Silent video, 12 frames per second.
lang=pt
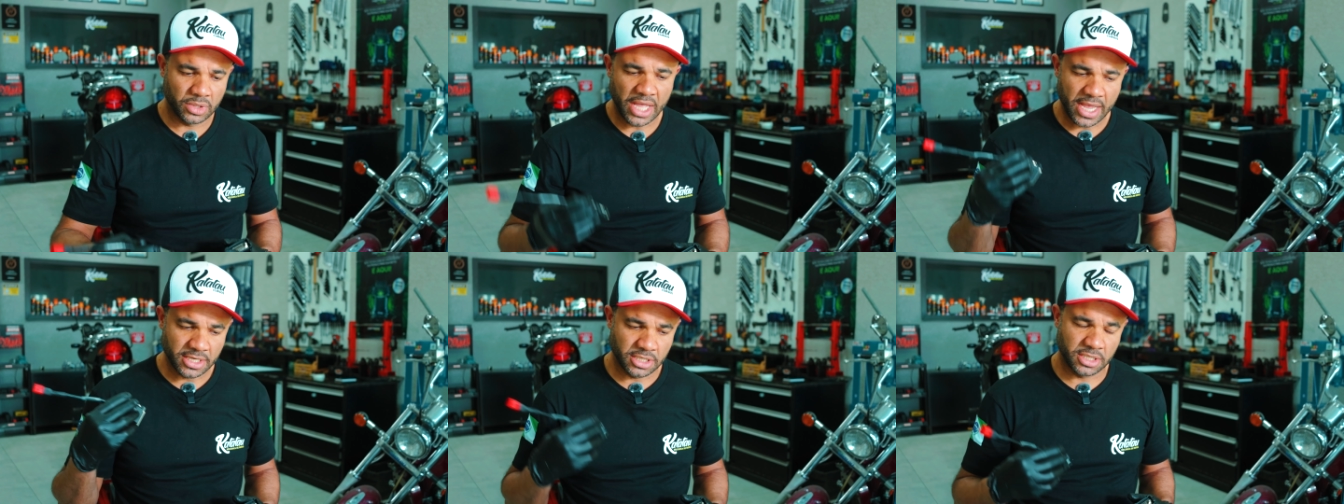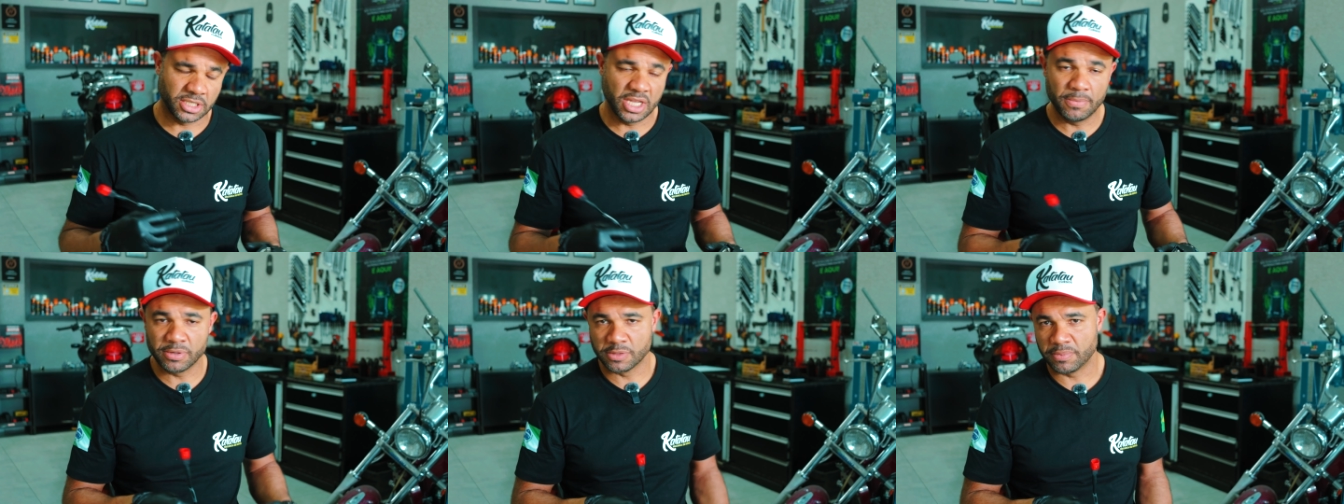um teste
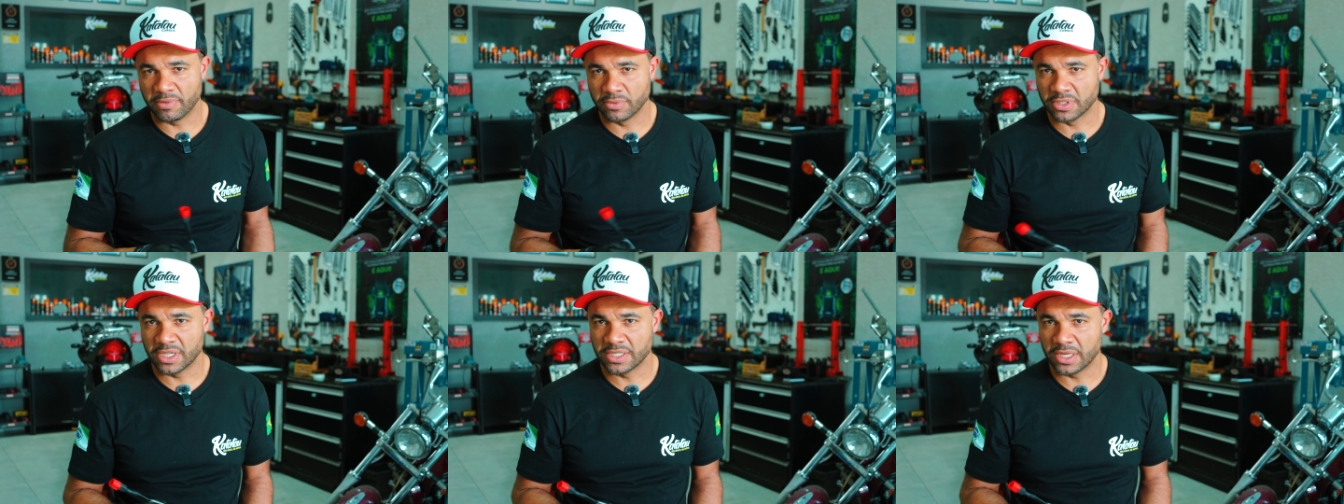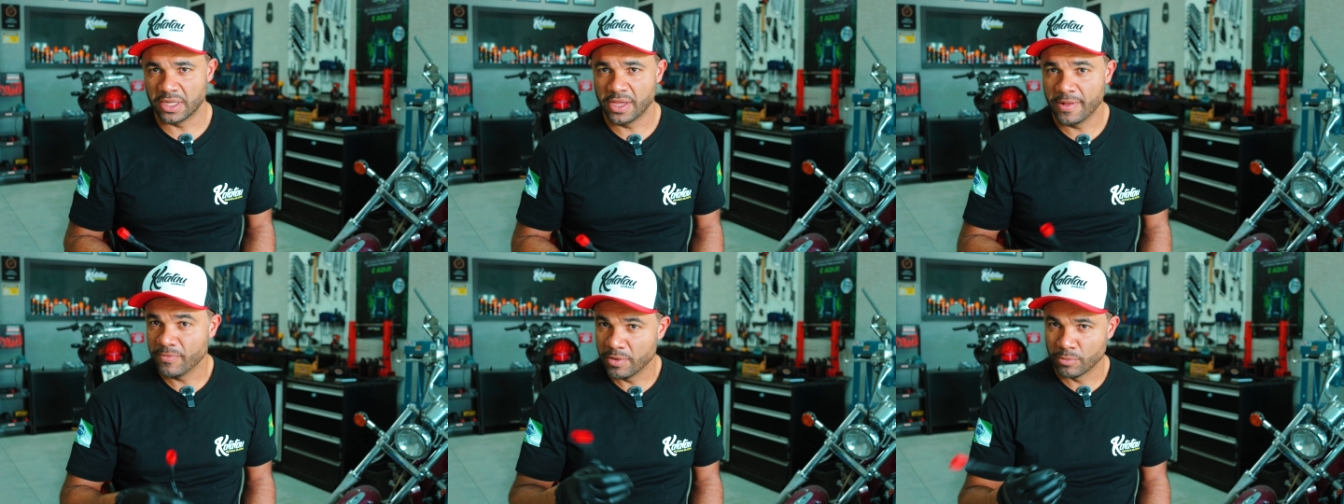simples para vocês
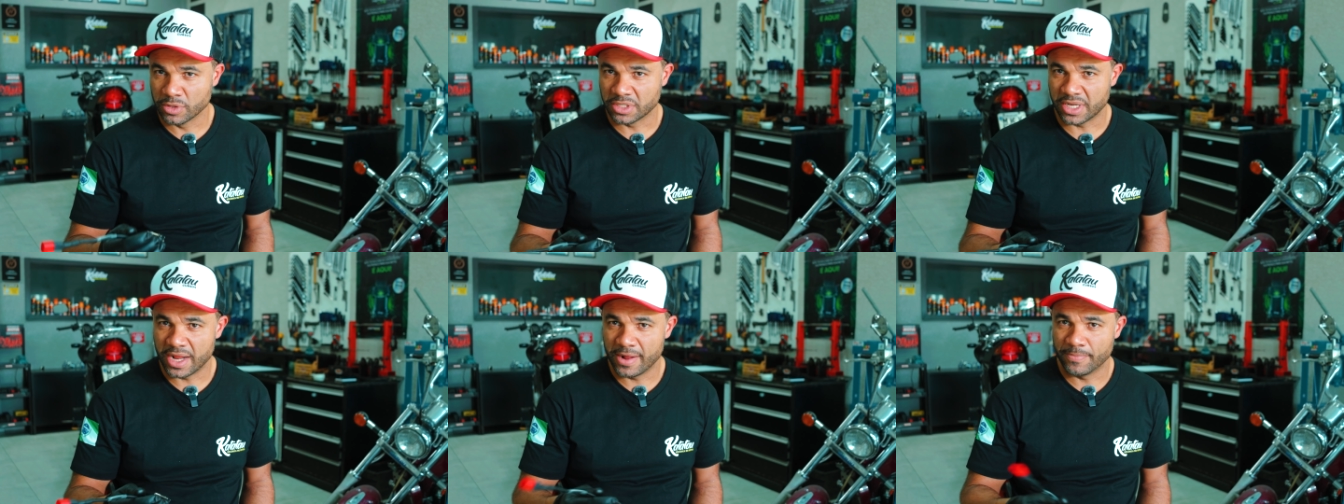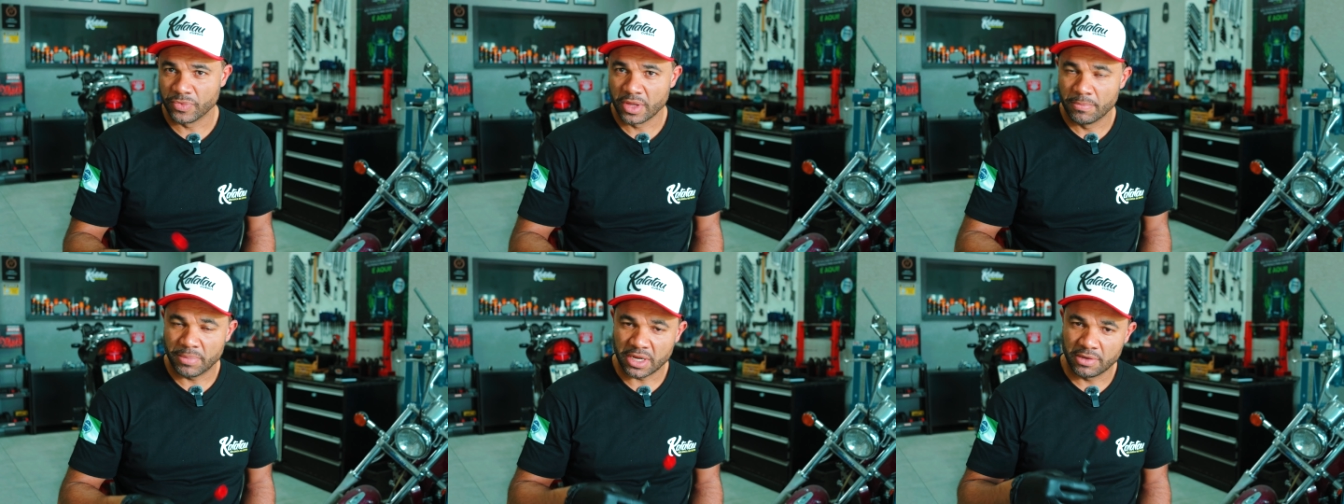ali e
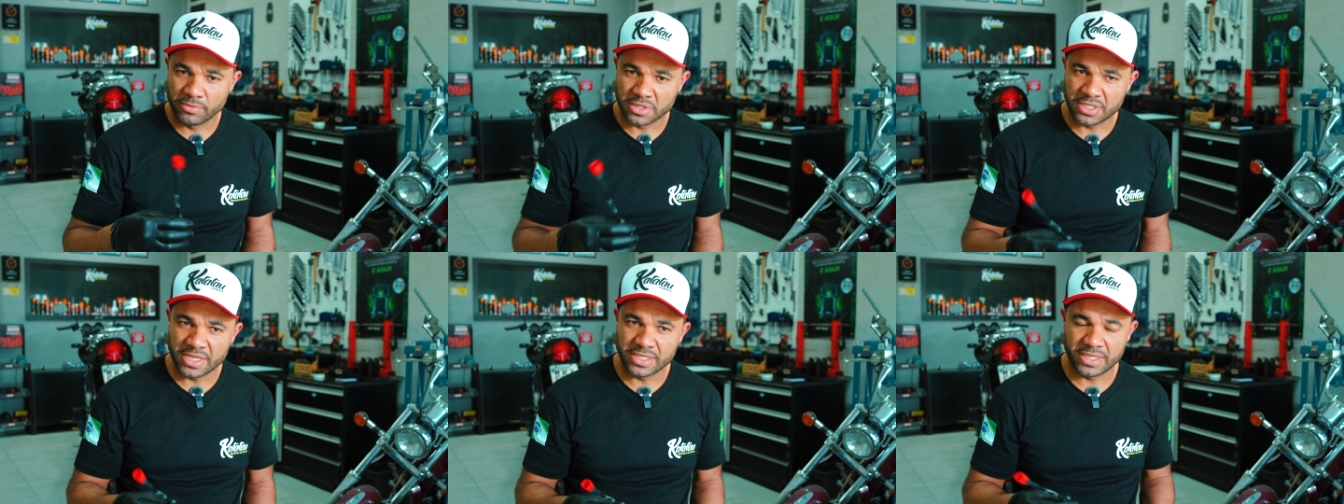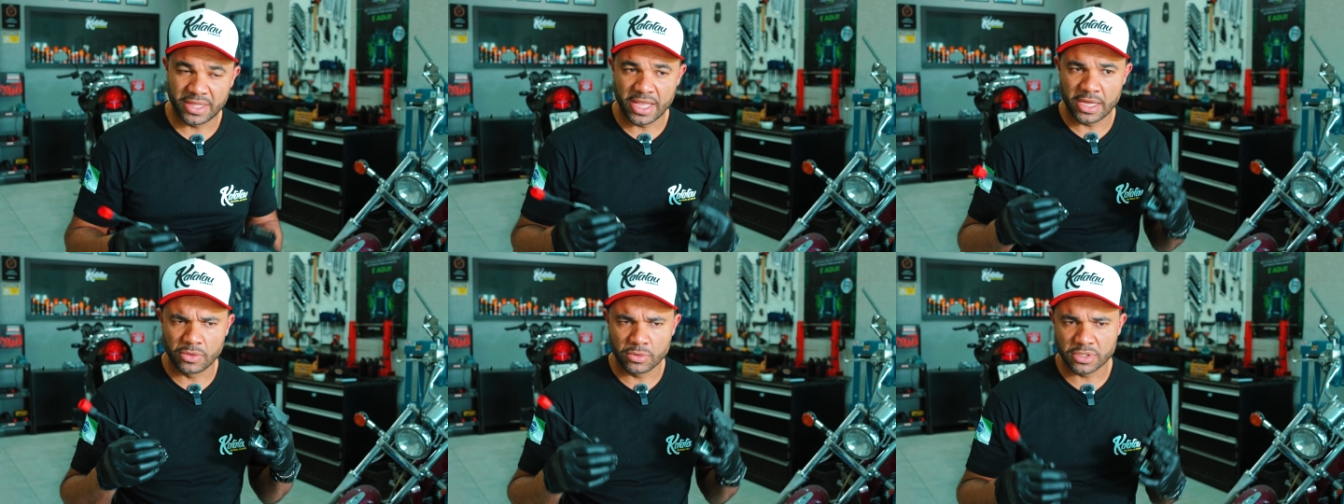mostrar para que vocês
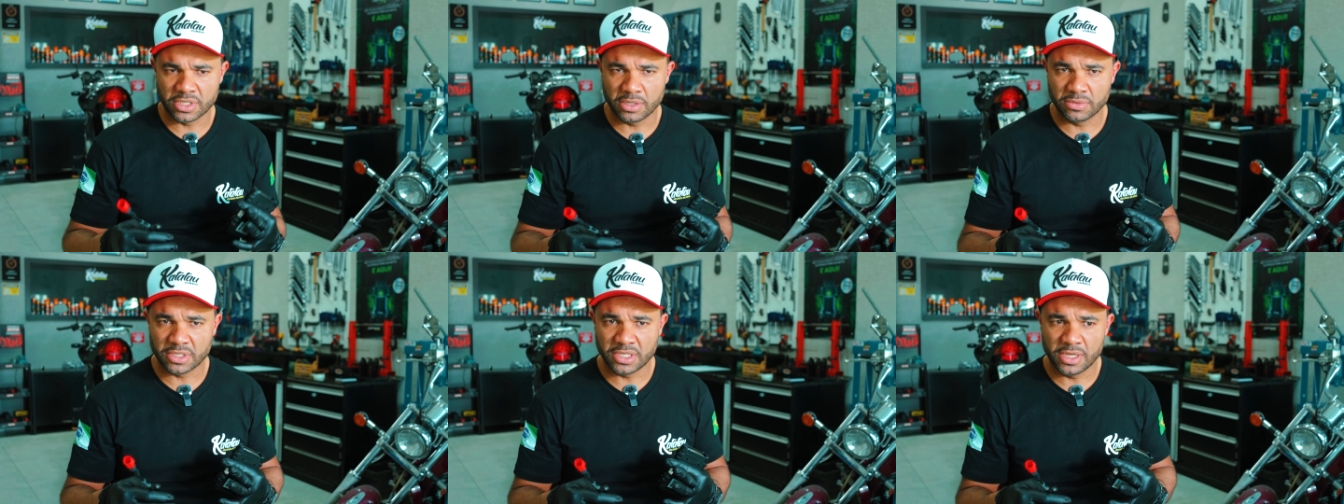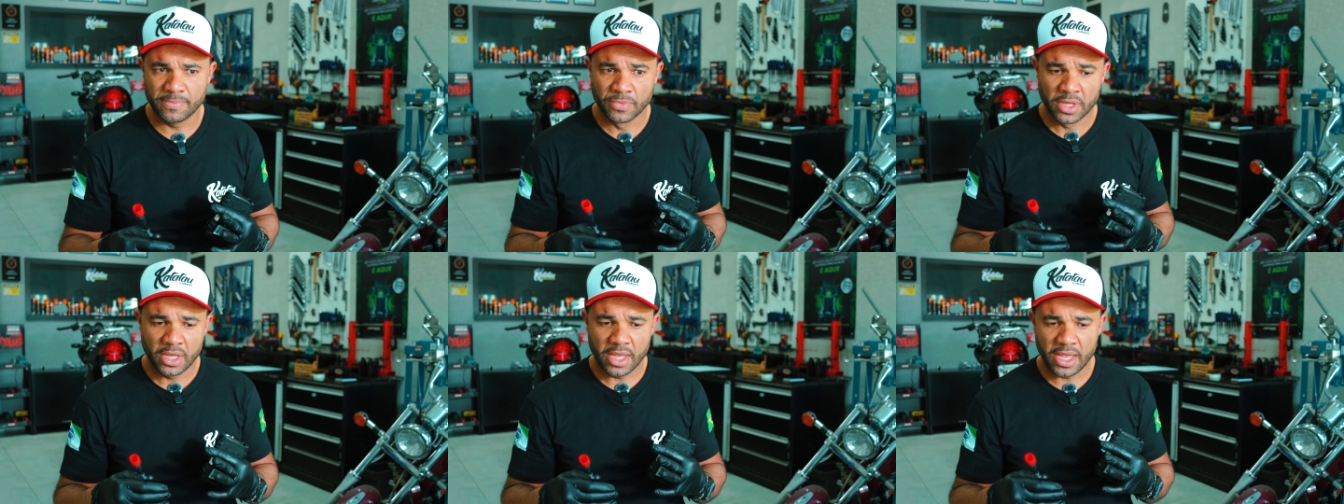tenham noção, assim,
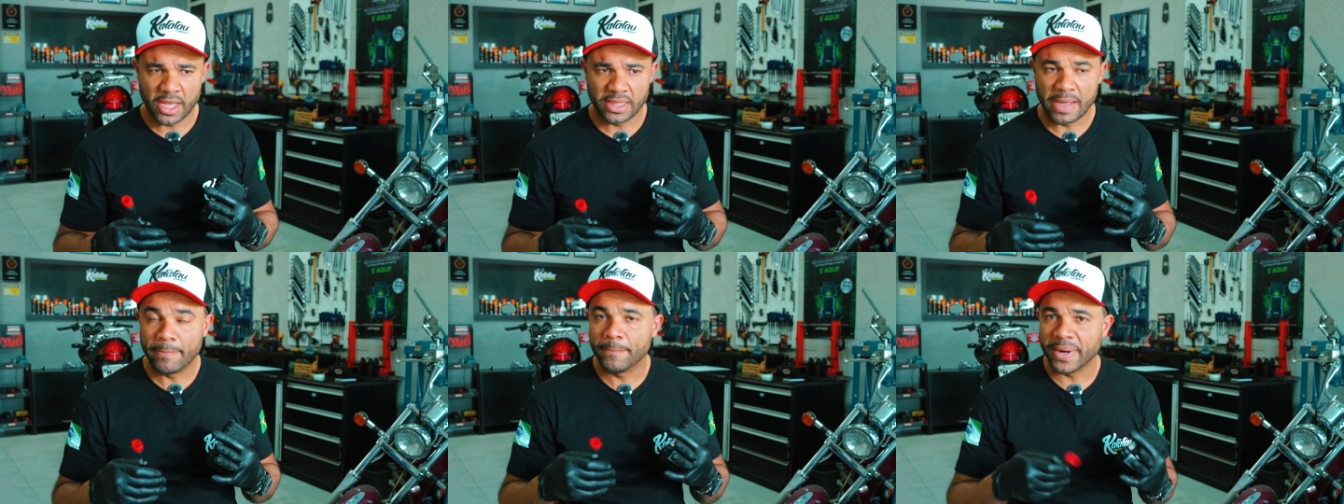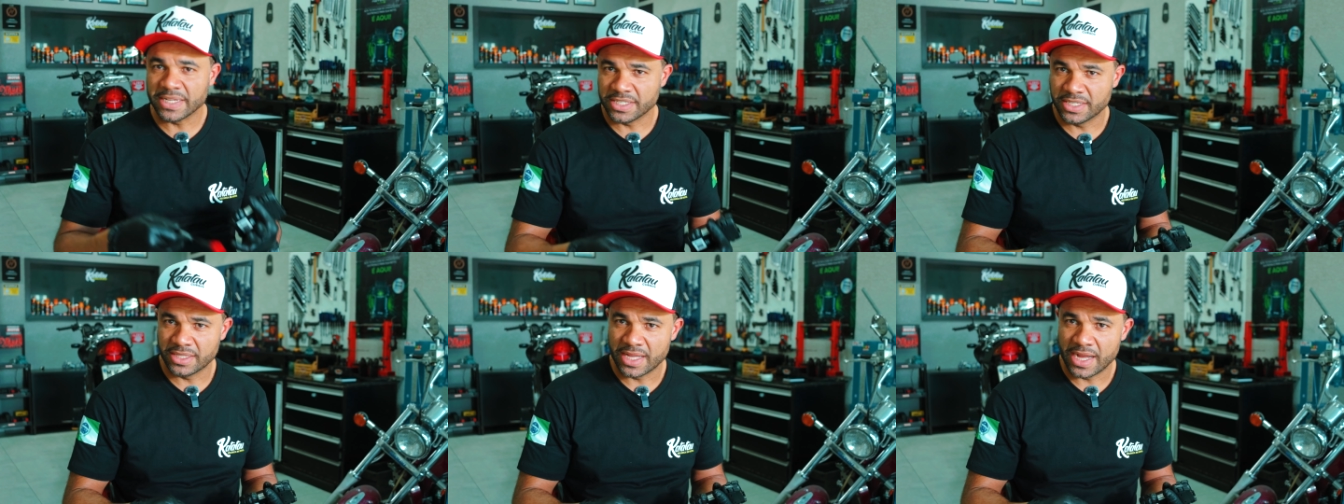é, da
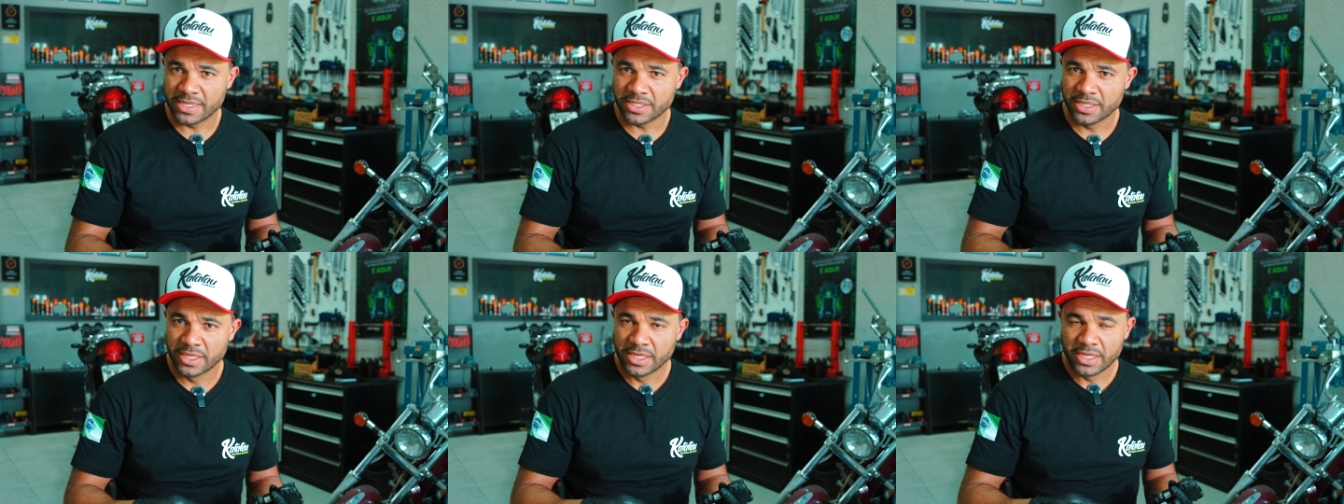praticidade